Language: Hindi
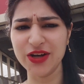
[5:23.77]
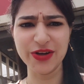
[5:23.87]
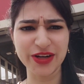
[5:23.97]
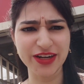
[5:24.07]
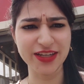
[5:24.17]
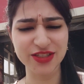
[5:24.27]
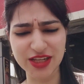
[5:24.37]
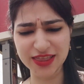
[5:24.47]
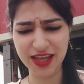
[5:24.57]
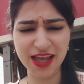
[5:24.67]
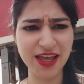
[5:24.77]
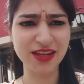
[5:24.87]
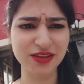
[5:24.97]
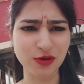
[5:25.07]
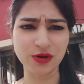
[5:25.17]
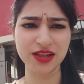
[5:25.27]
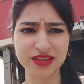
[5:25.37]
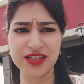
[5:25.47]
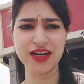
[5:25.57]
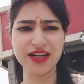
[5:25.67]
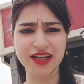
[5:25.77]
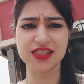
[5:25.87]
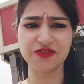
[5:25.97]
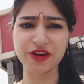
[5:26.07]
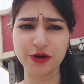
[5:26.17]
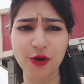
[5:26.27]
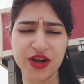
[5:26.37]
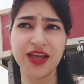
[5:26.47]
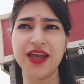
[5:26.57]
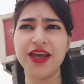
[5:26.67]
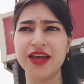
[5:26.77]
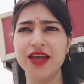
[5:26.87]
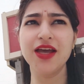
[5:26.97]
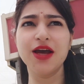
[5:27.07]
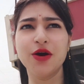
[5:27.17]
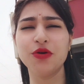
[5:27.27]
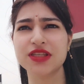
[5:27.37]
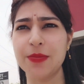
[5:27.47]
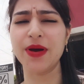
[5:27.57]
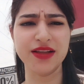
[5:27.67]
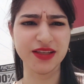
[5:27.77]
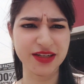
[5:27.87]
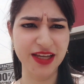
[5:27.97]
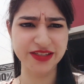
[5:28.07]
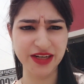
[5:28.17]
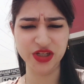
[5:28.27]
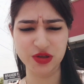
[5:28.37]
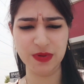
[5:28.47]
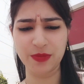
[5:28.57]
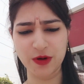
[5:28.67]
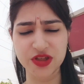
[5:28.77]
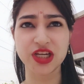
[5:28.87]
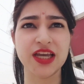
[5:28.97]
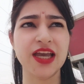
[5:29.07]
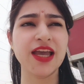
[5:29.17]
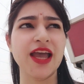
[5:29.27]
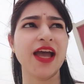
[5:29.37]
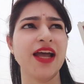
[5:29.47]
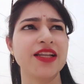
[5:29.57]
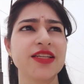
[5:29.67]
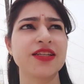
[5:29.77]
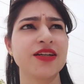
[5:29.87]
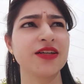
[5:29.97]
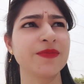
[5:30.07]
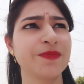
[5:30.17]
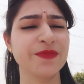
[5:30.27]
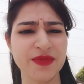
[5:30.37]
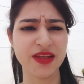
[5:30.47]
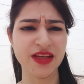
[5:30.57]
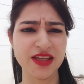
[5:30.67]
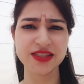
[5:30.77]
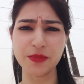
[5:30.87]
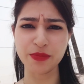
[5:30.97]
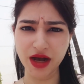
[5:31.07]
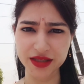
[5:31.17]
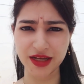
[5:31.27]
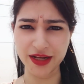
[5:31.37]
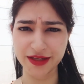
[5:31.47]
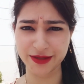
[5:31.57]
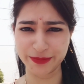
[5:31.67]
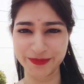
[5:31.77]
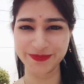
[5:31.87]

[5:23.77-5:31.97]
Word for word: और चलते हैं थोड़ा तीन घंटे का सफ़र और है उसके बाद डेस्टिनेशन पे पहुंचेंगे एंड uh, संवाद कार्यक्रम